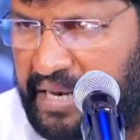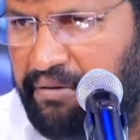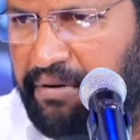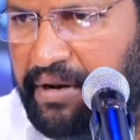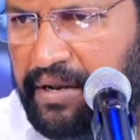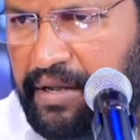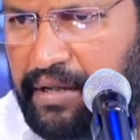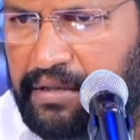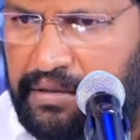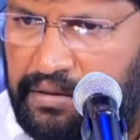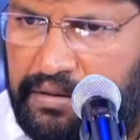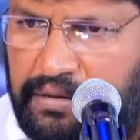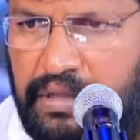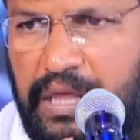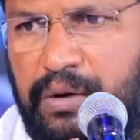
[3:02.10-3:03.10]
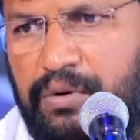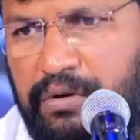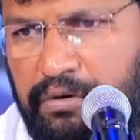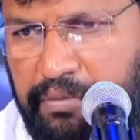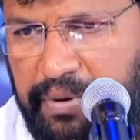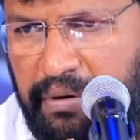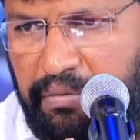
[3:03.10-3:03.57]
నేనెవరిని
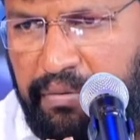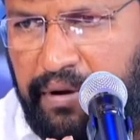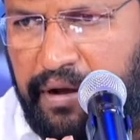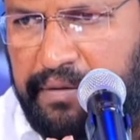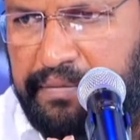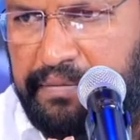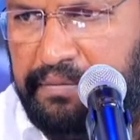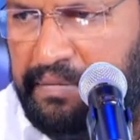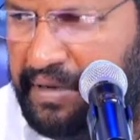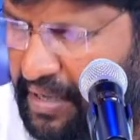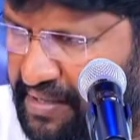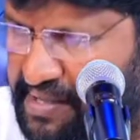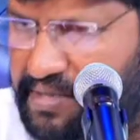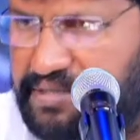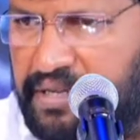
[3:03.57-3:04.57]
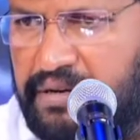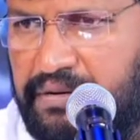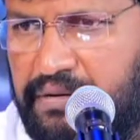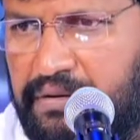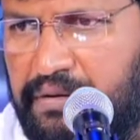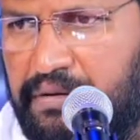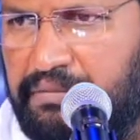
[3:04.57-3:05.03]
దేవుడో ప్రభా మరేం
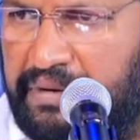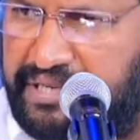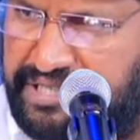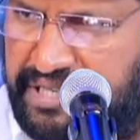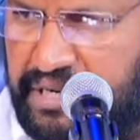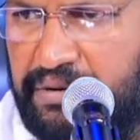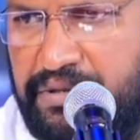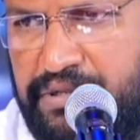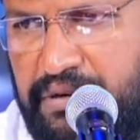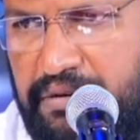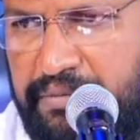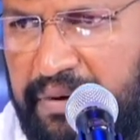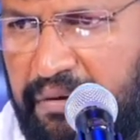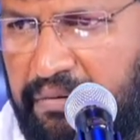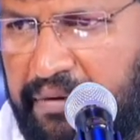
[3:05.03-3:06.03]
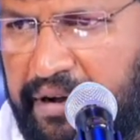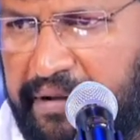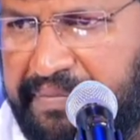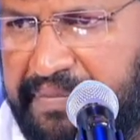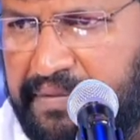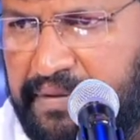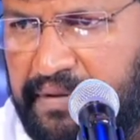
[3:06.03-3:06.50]
చేశాను మనిషిగా వచ్చావు
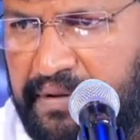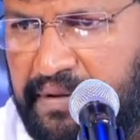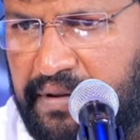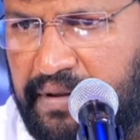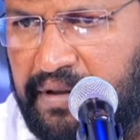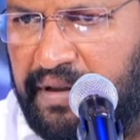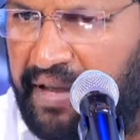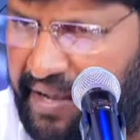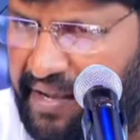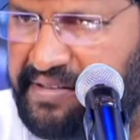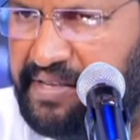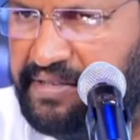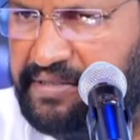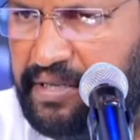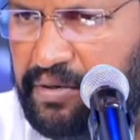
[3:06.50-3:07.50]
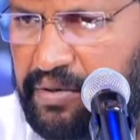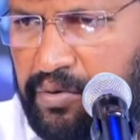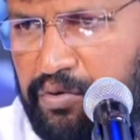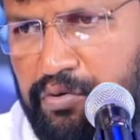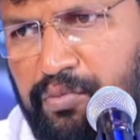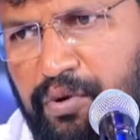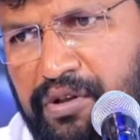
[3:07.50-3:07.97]
ప్రభా ఏం
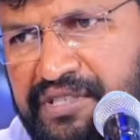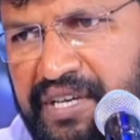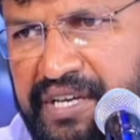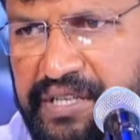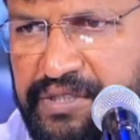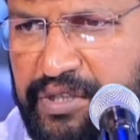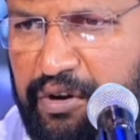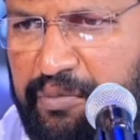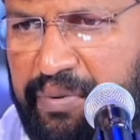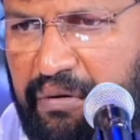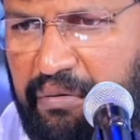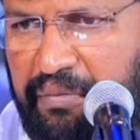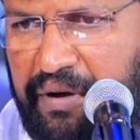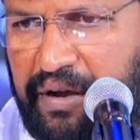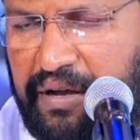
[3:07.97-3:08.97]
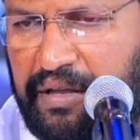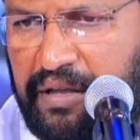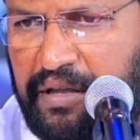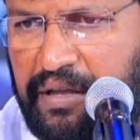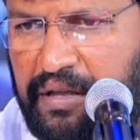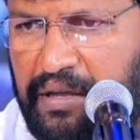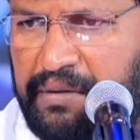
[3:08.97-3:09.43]
చేశాను ఉమ్ములు సహించావు ప్రభా
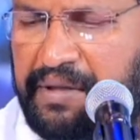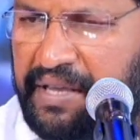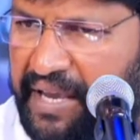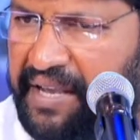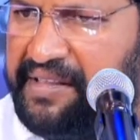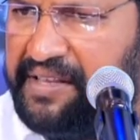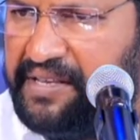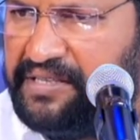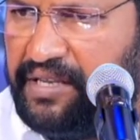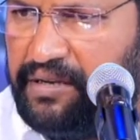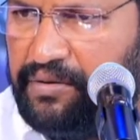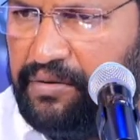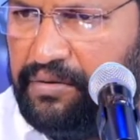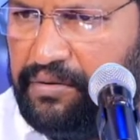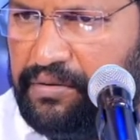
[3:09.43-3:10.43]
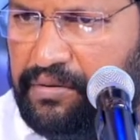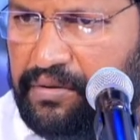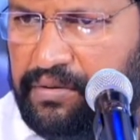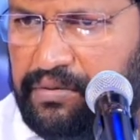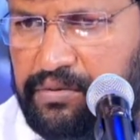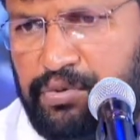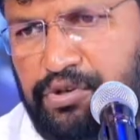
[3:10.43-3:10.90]
ఇంకేం చేశాను
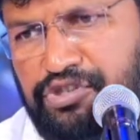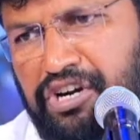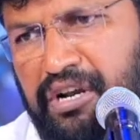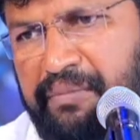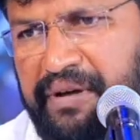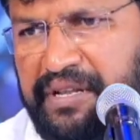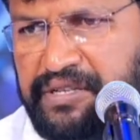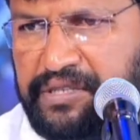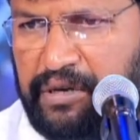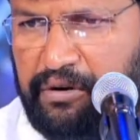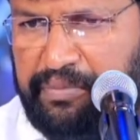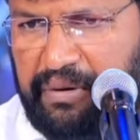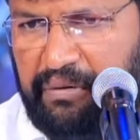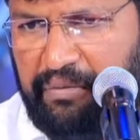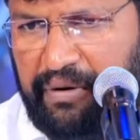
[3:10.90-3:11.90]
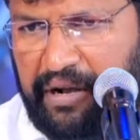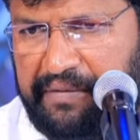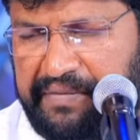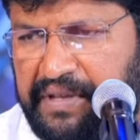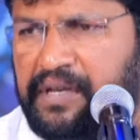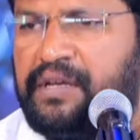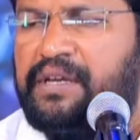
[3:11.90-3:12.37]
దూషణ భరించావు
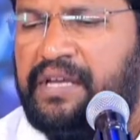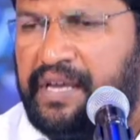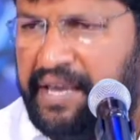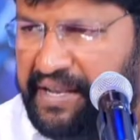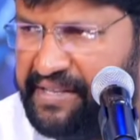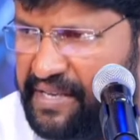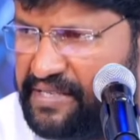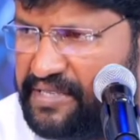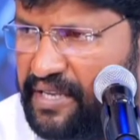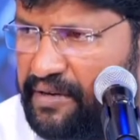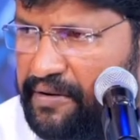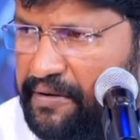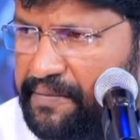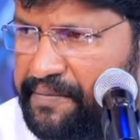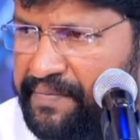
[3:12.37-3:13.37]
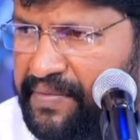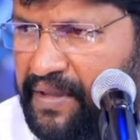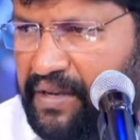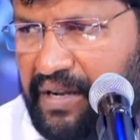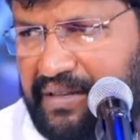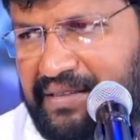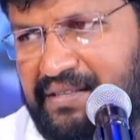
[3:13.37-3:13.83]
ప్రభా ఇంకేం చేశాను
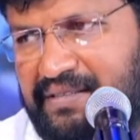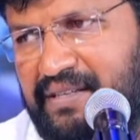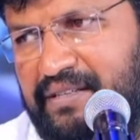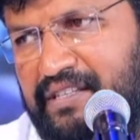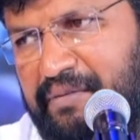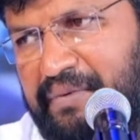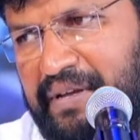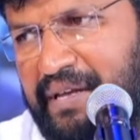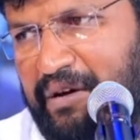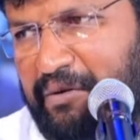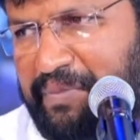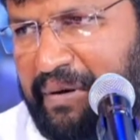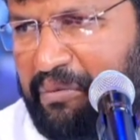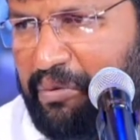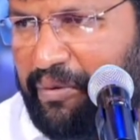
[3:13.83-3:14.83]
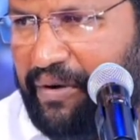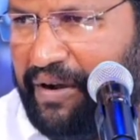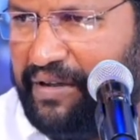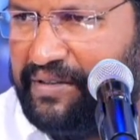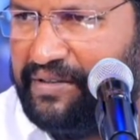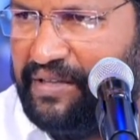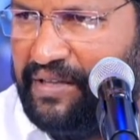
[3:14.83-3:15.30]
రక్తసిక్తం అయ్యావు ప్రభువ